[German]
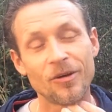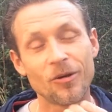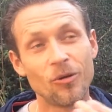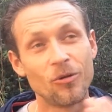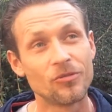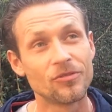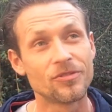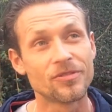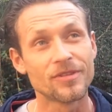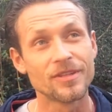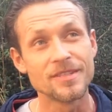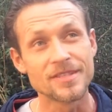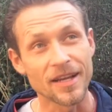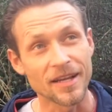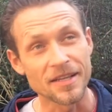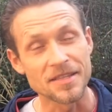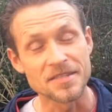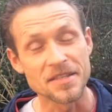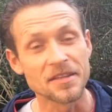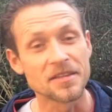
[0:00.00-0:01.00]
und ich
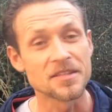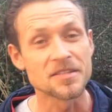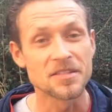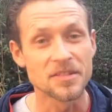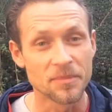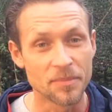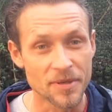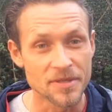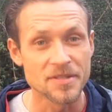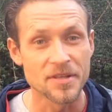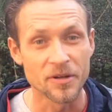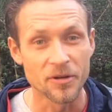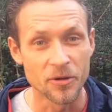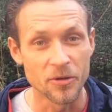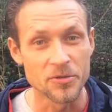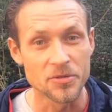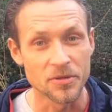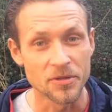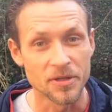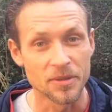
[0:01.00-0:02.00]
sage jetzt nicht, dass ihr eine bessere
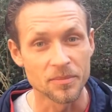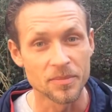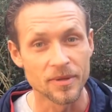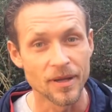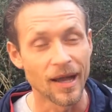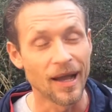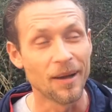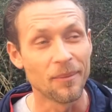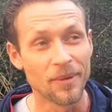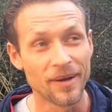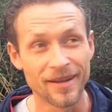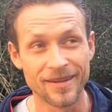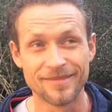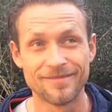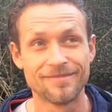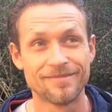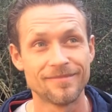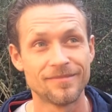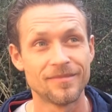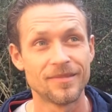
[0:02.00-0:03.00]
Lösung habt, aber
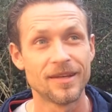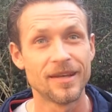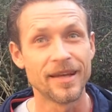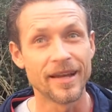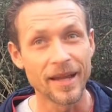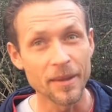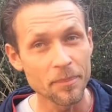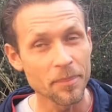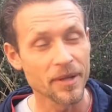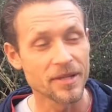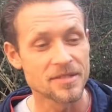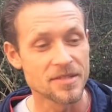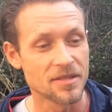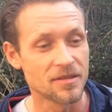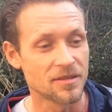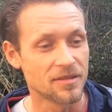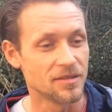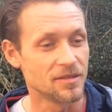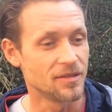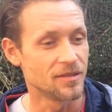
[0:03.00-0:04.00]

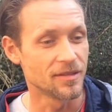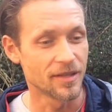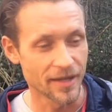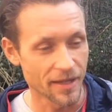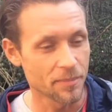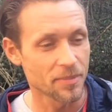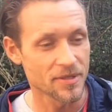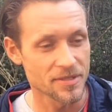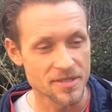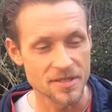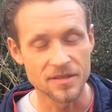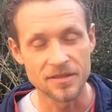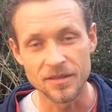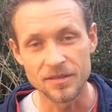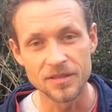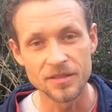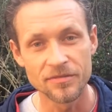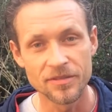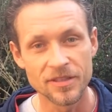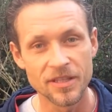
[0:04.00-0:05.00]

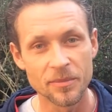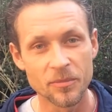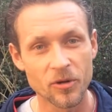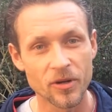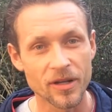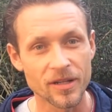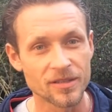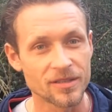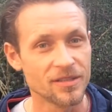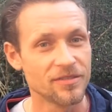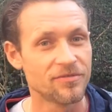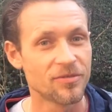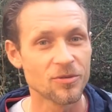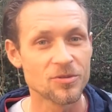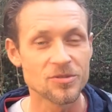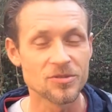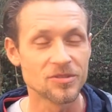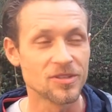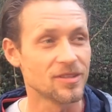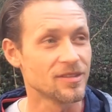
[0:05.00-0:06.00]
repräsentative Demokratie
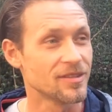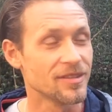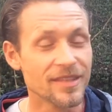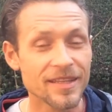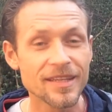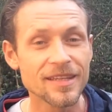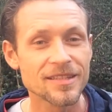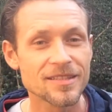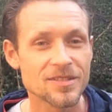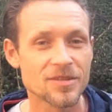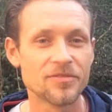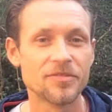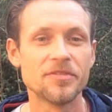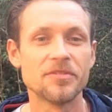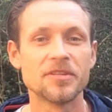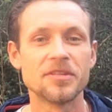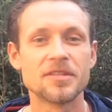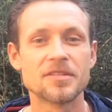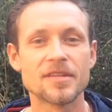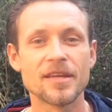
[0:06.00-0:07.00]
funktioniert nicht, so
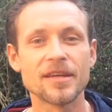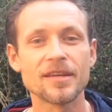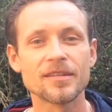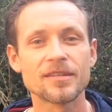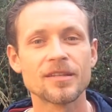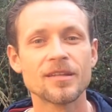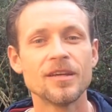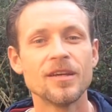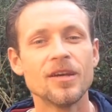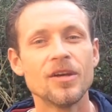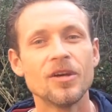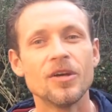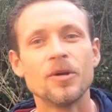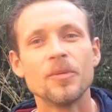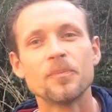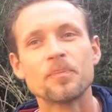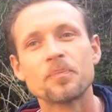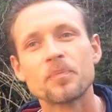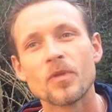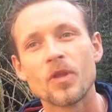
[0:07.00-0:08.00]
wie wir das denken.
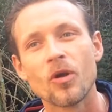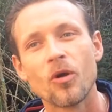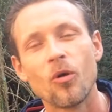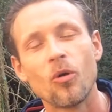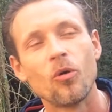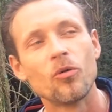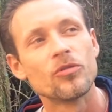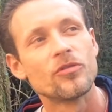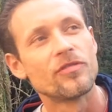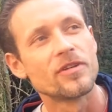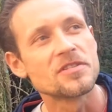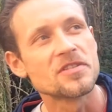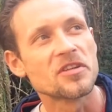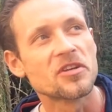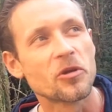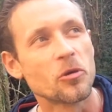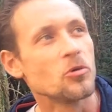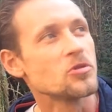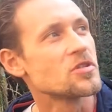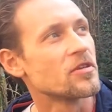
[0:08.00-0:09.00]
Und was
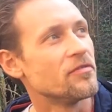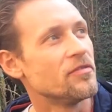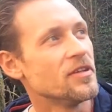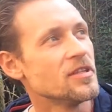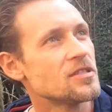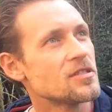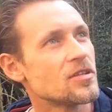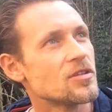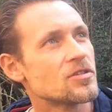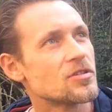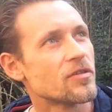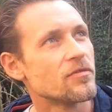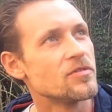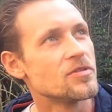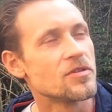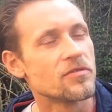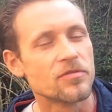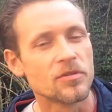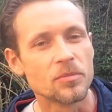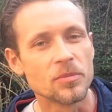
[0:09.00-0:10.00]
ein großer Witz ist,
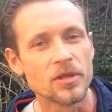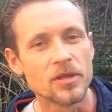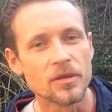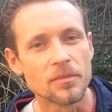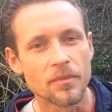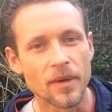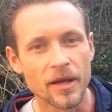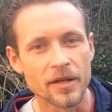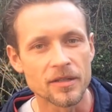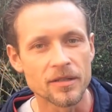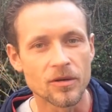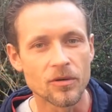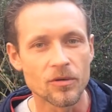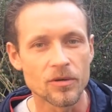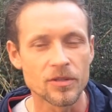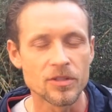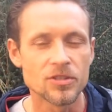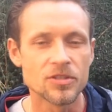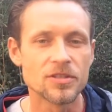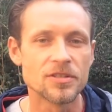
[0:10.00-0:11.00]
sowieso für mich, in meinen
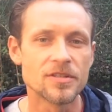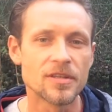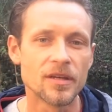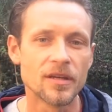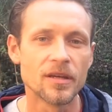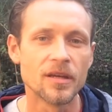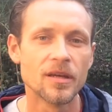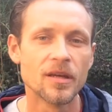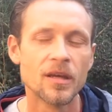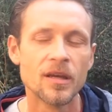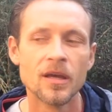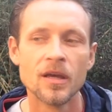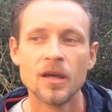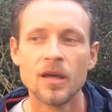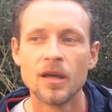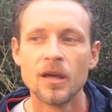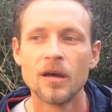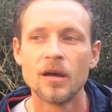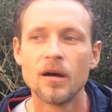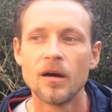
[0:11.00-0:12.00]
Augen, ist diese
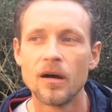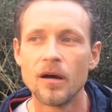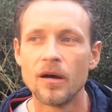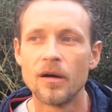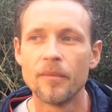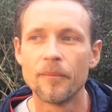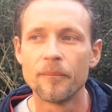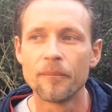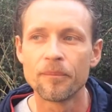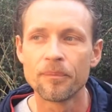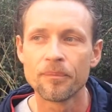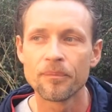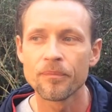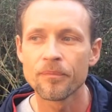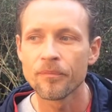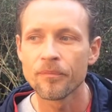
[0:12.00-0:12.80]
ähm,